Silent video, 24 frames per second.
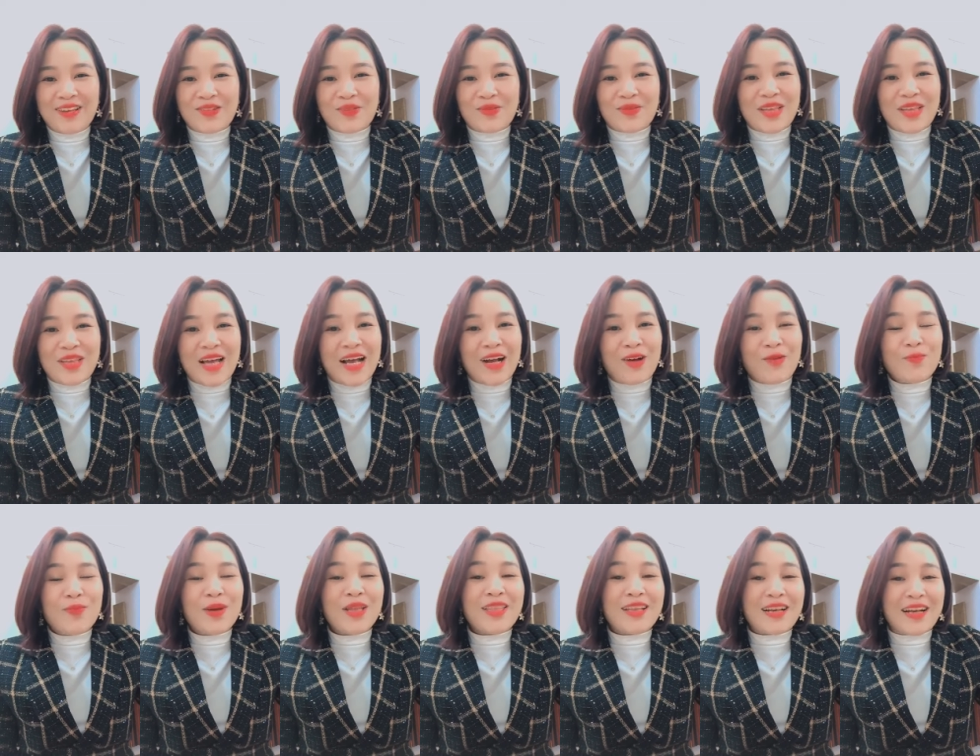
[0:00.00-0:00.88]
Chúng ta
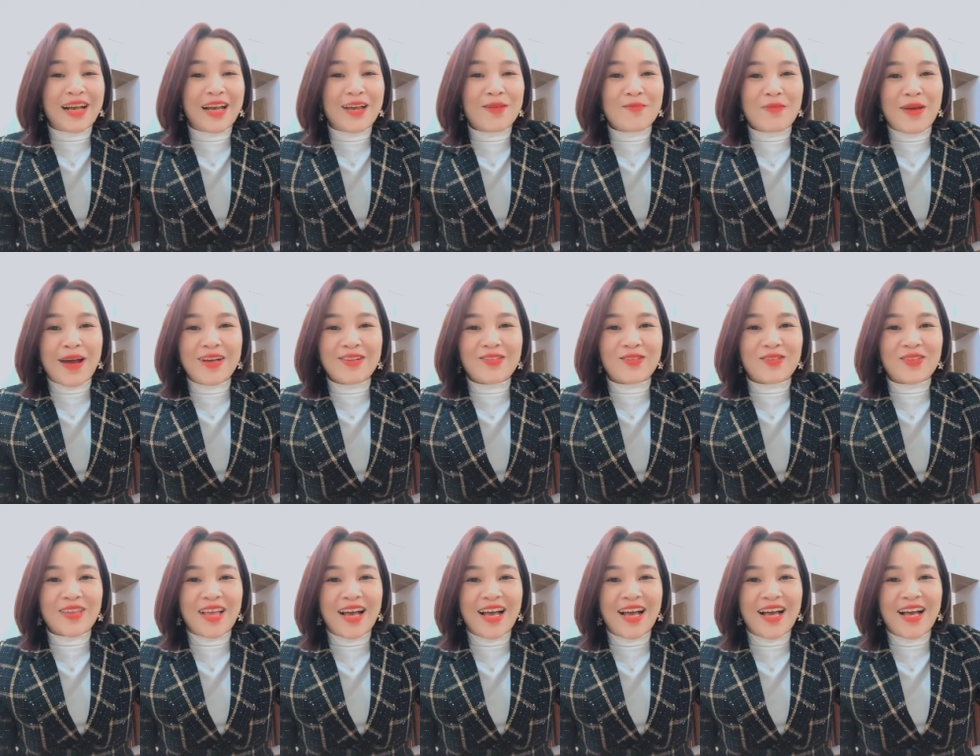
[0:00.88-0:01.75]
không biết từ ngày mai
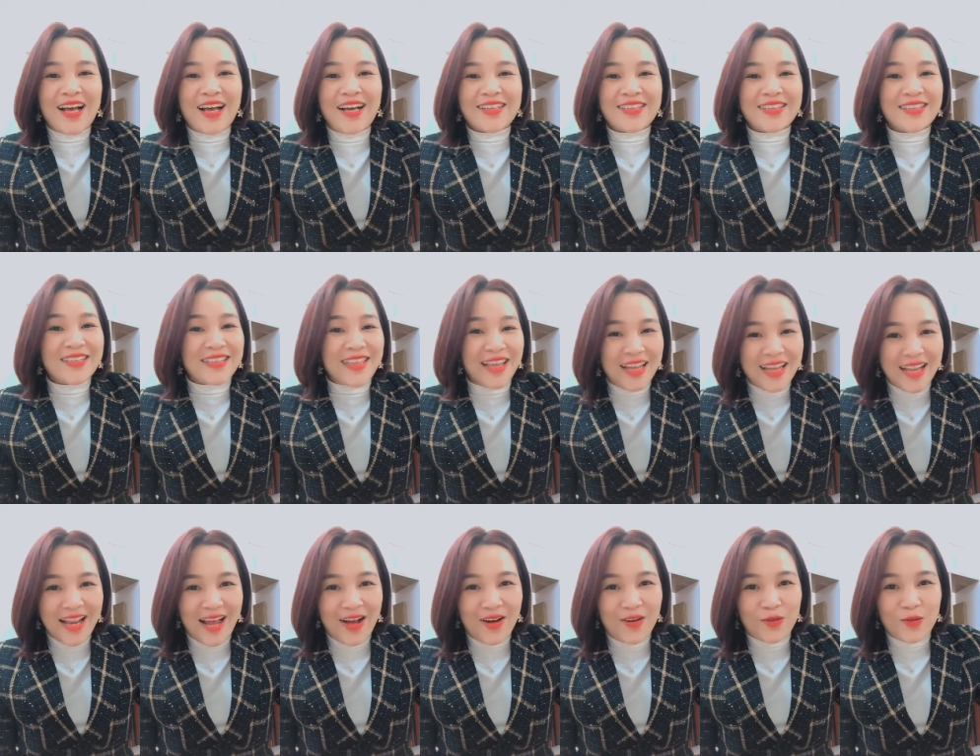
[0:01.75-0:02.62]
chúng ta như thế
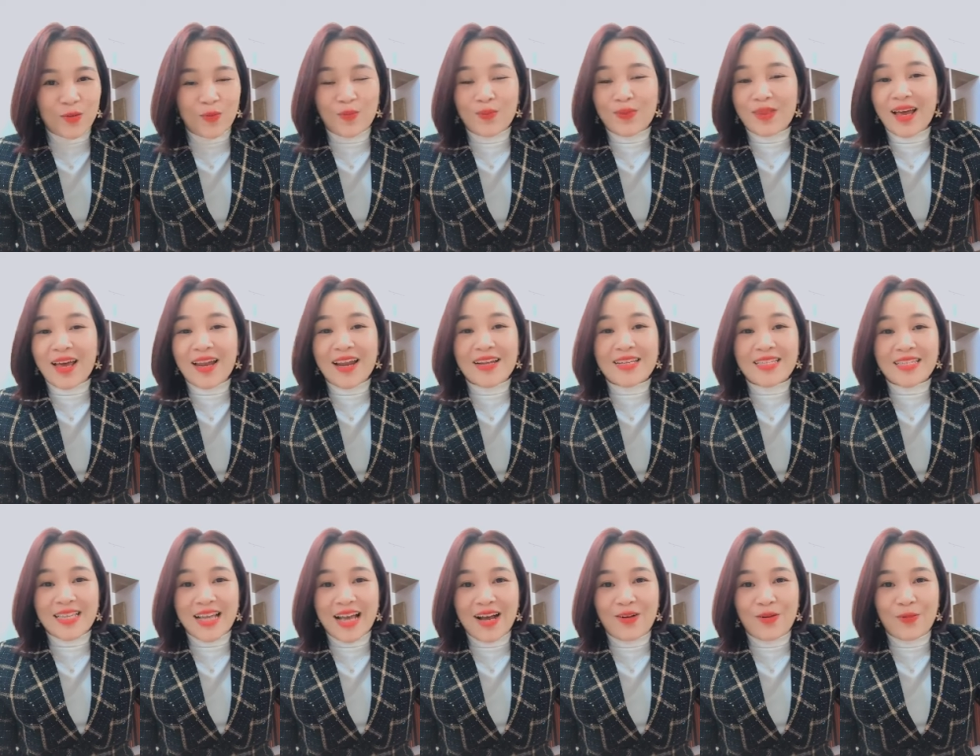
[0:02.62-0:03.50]
nào, chúng ta ra
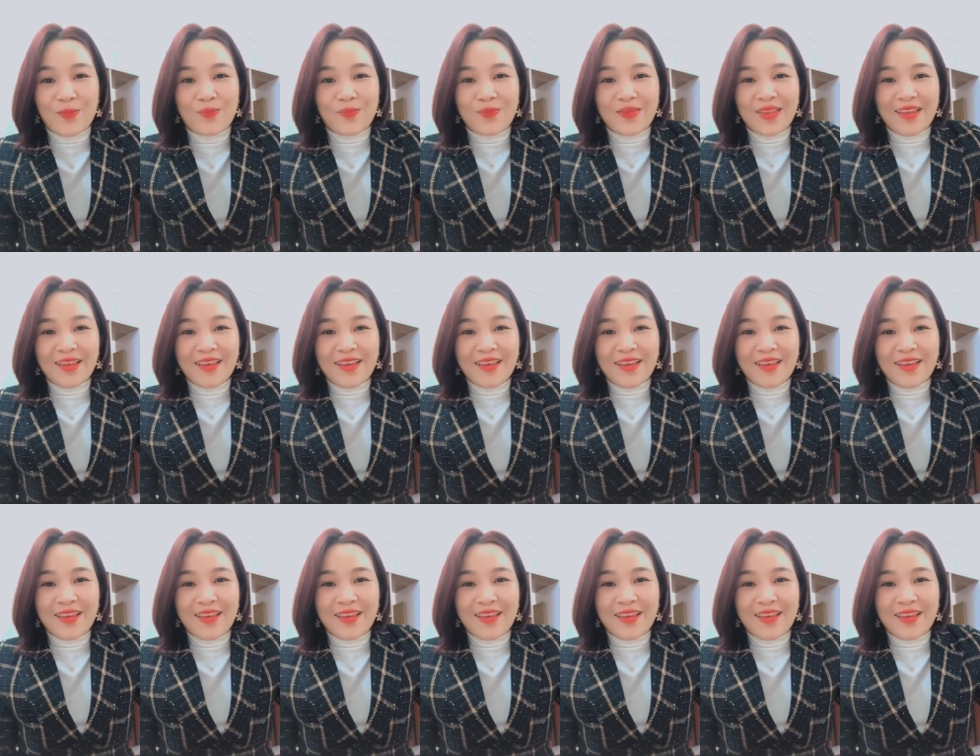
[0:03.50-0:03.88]
sao.